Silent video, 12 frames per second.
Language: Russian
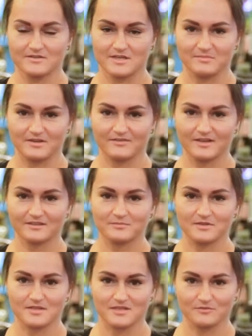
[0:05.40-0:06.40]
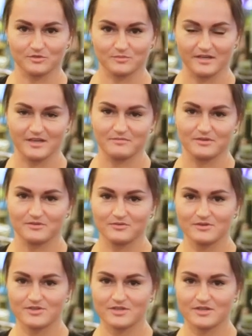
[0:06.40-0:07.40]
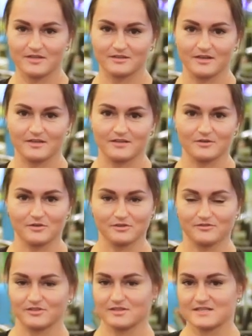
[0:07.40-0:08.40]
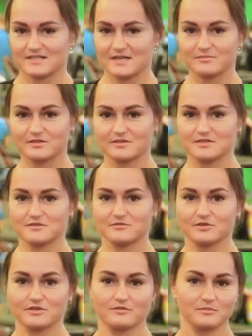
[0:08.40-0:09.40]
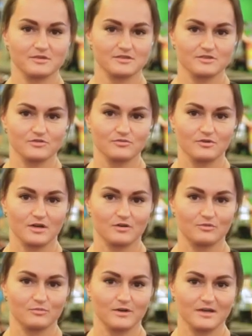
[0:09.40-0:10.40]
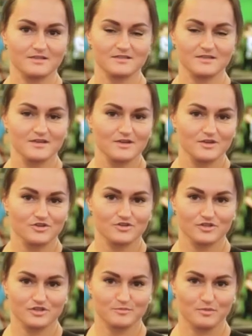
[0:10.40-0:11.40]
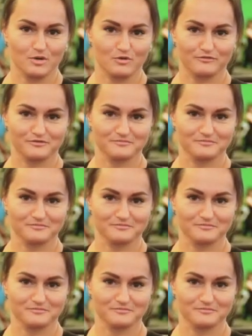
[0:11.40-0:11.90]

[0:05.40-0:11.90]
Всем привет, меня зовут Мария Микольчик, я тренер Gold Fitness Hampton и сегодня вам расскажу, как убрать жир с боков.